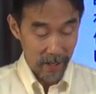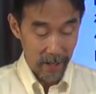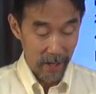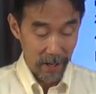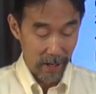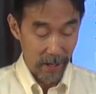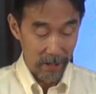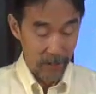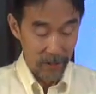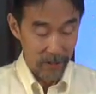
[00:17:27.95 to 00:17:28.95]

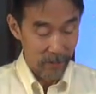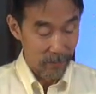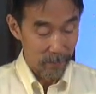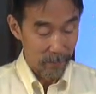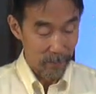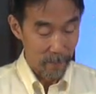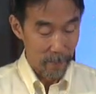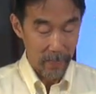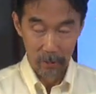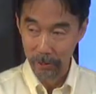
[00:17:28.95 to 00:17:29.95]

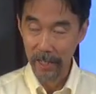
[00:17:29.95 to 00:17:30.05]
えー、